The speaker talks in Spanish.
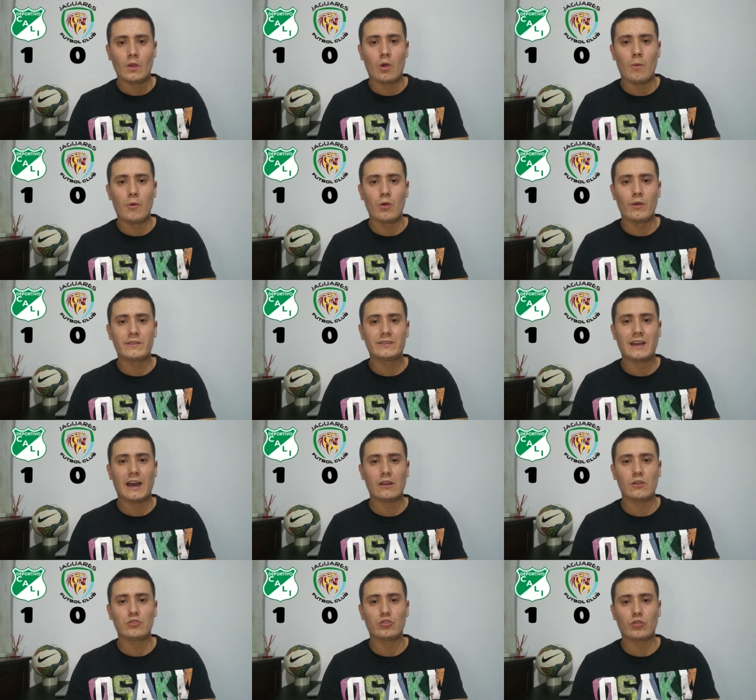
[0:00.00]
como lo es
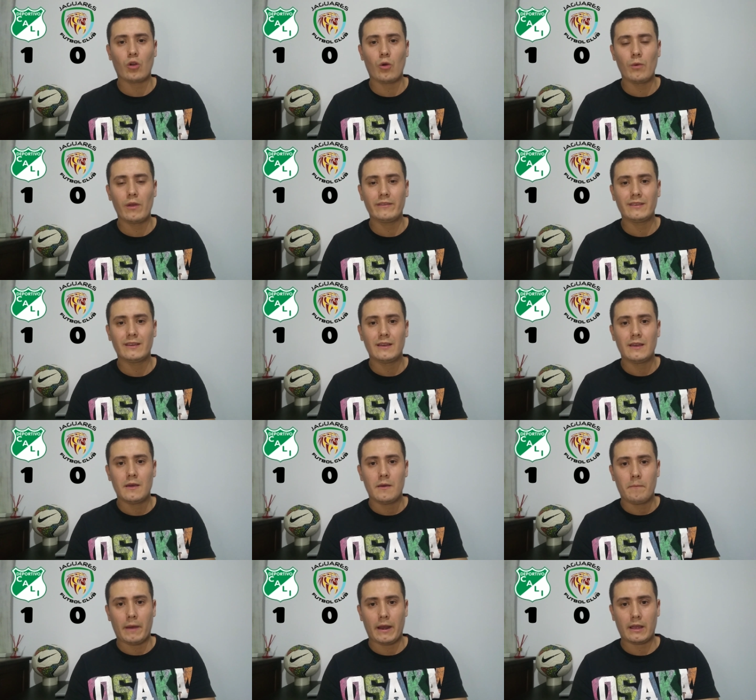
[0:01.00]
Carlos Robles,
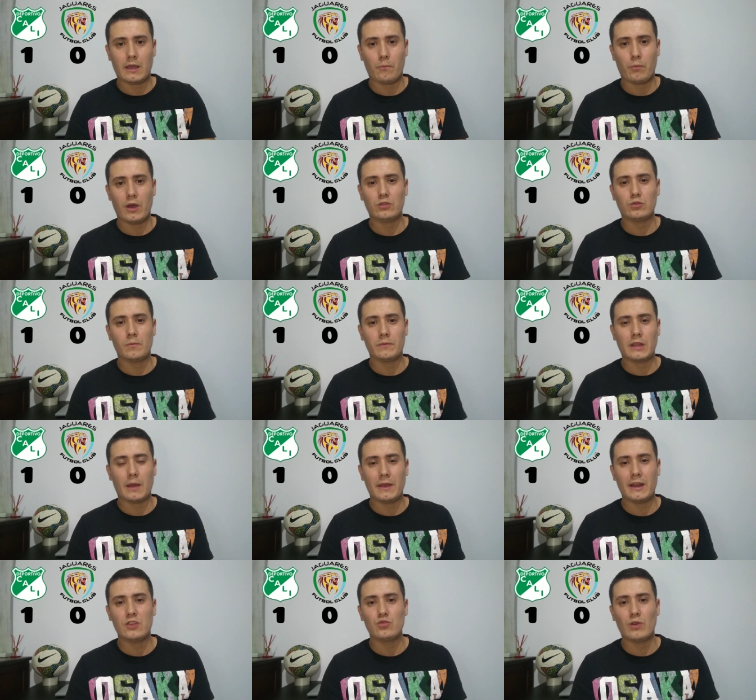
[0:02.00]
para que pueda
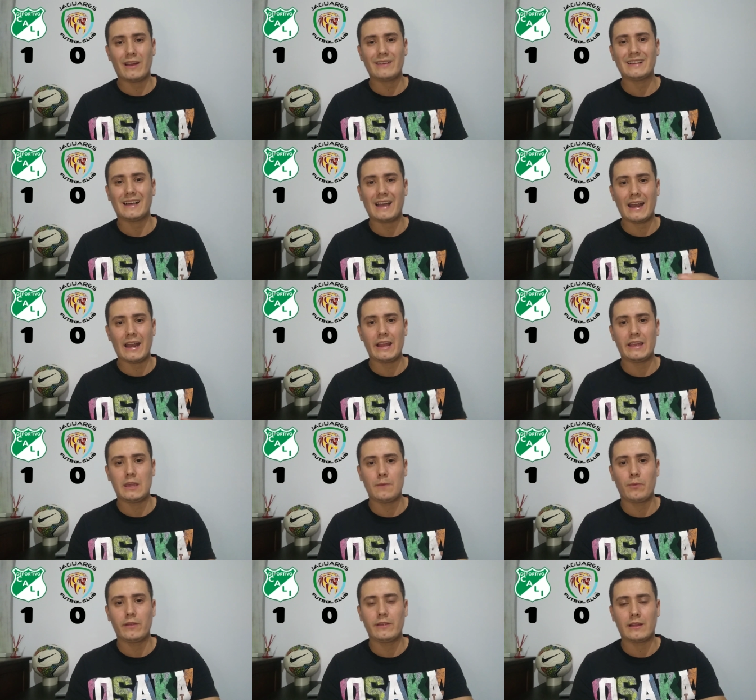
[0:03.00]
también ayudar a sacar al
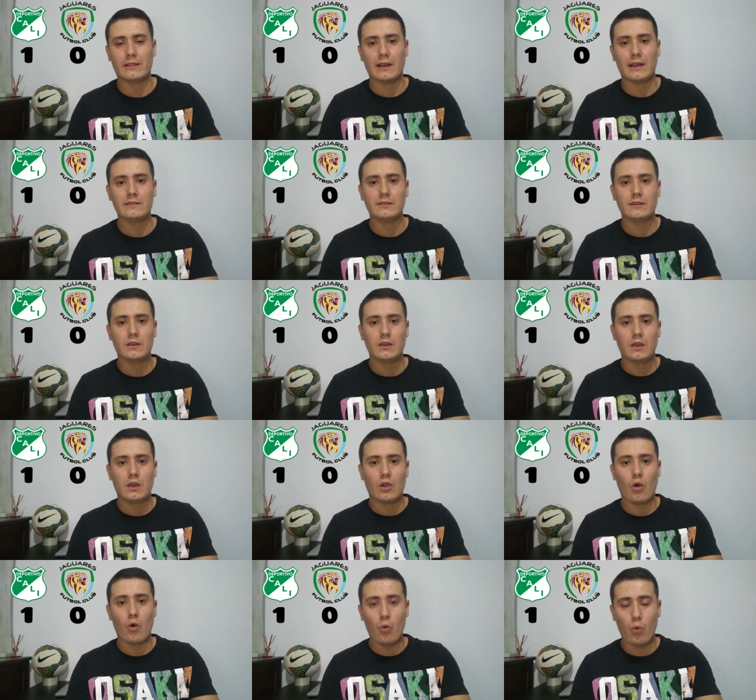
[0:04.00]
equipo desde atrás
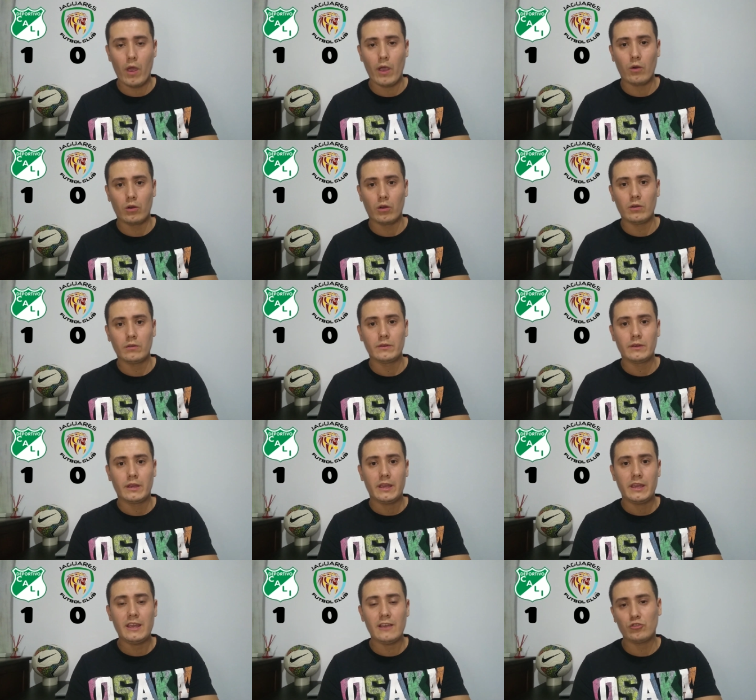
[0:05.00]
con juego, ¿no?
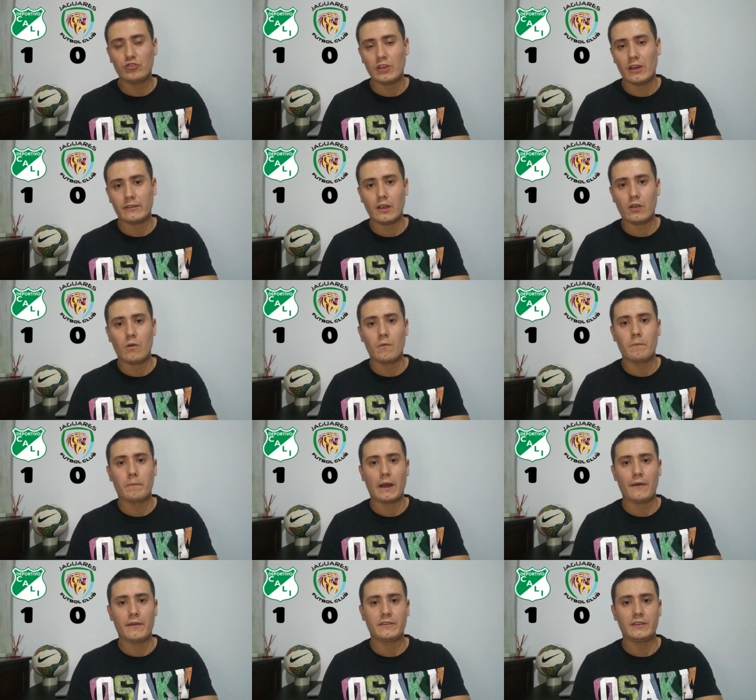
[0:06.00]
Y asociarse con
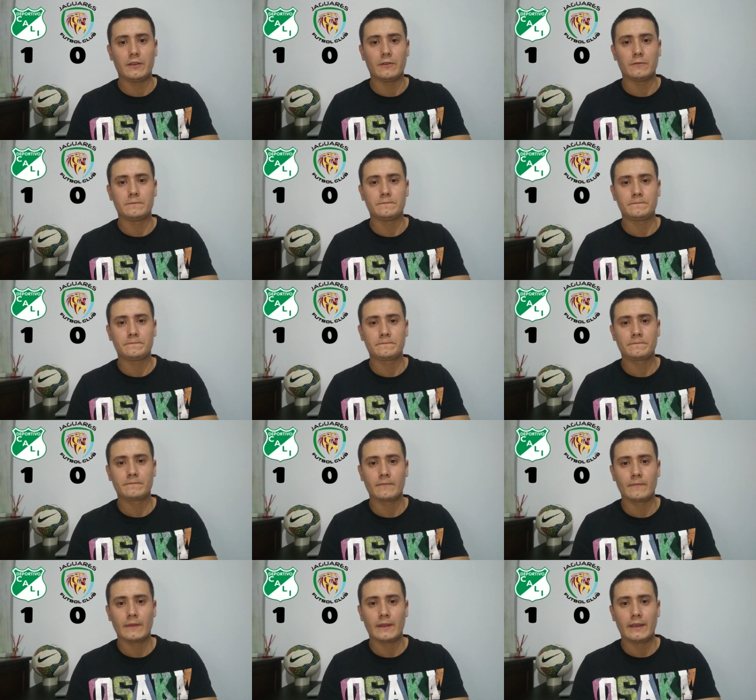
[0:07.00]
Palavecino.
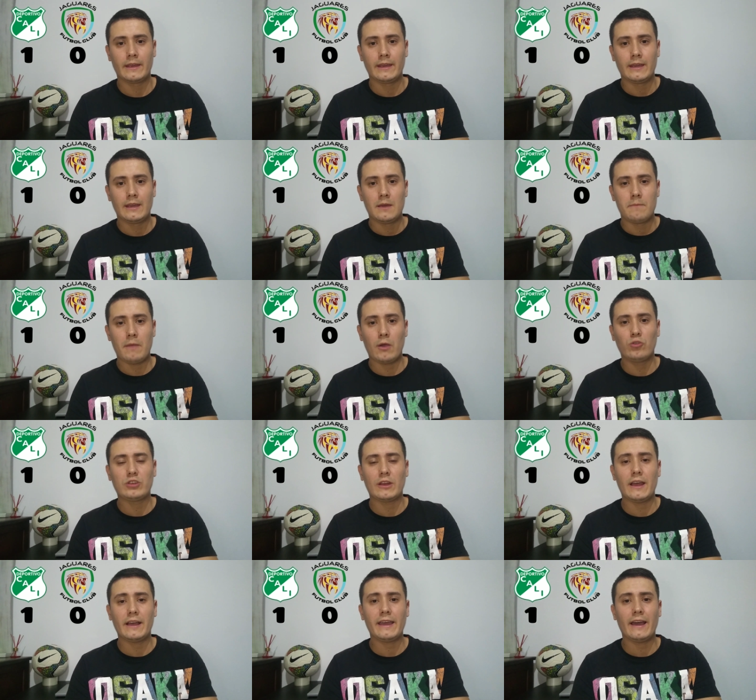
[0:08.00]
Me
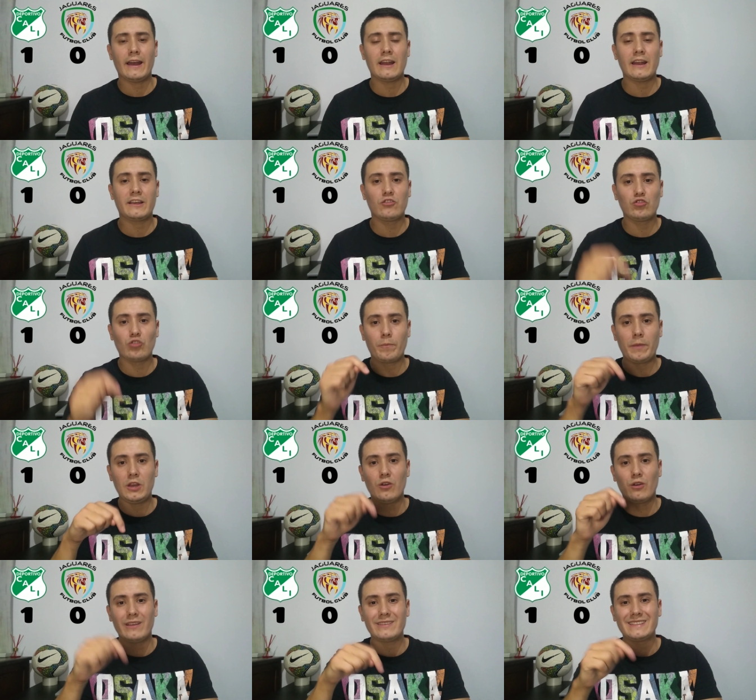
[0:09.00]
gustaría que dejaran aquí sus
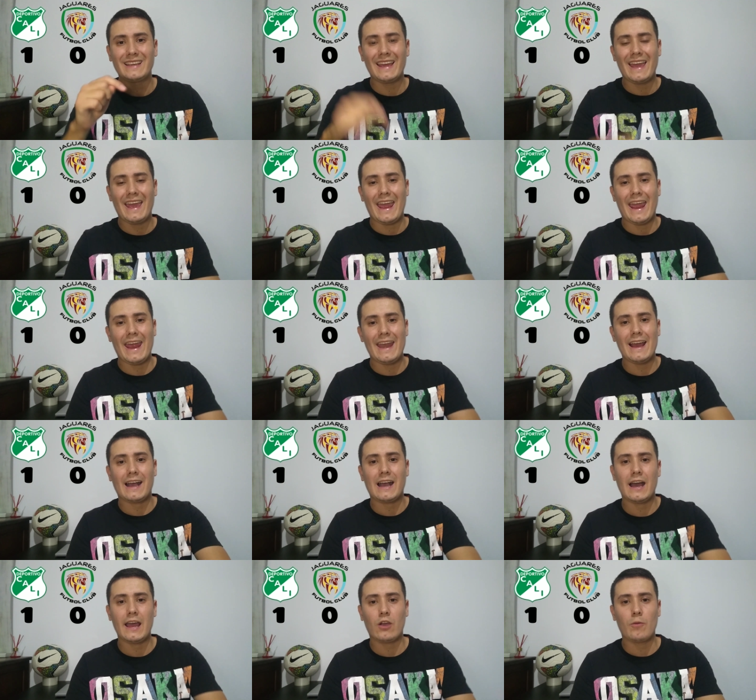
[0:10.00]
opiniones en la
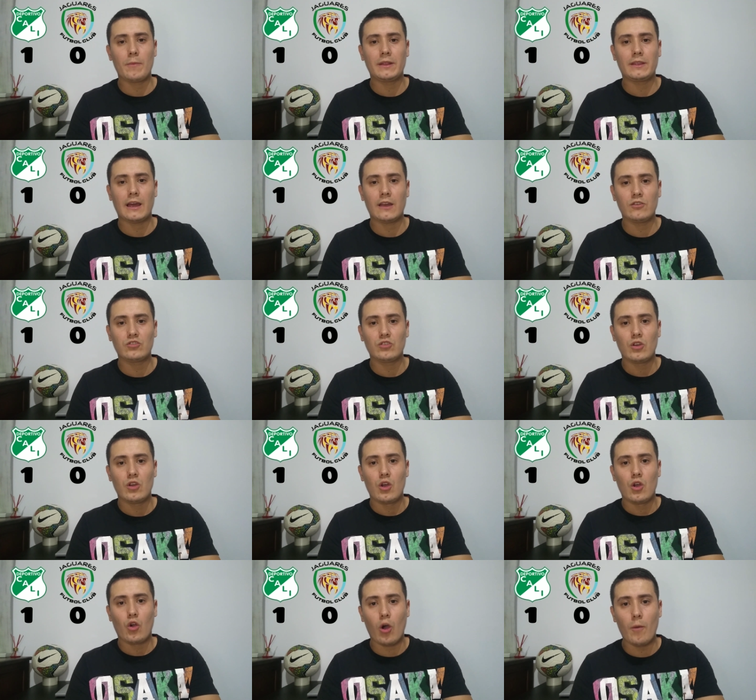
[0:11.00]
caja de comentarios,
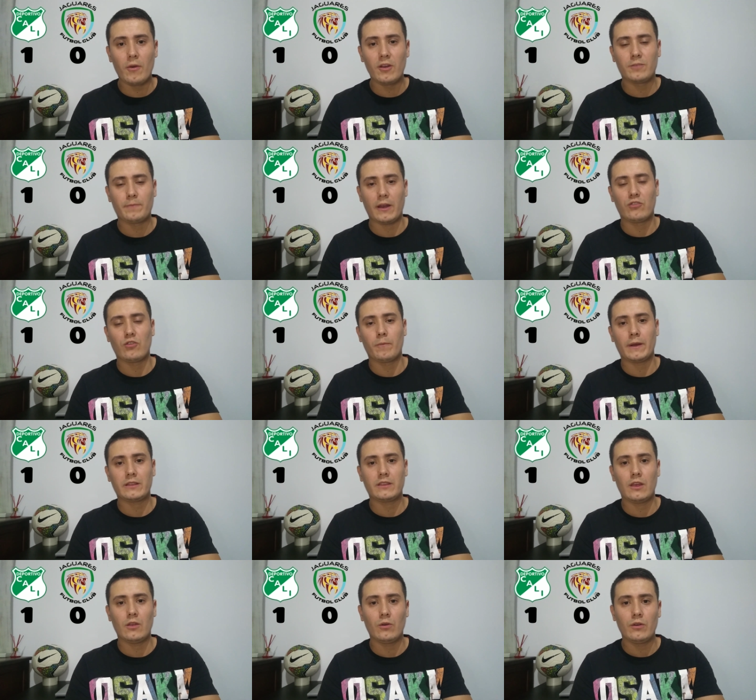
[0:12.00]
cómo les pareció el
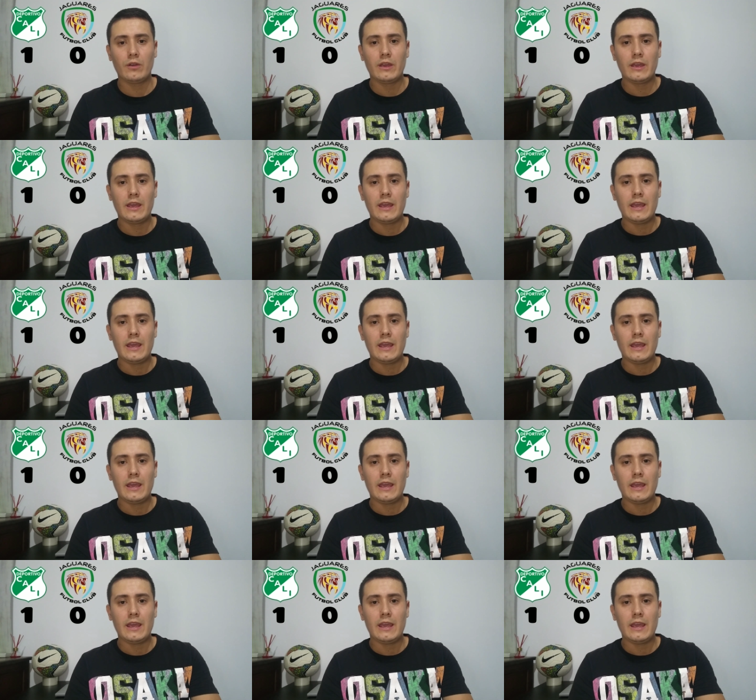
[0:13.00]
partido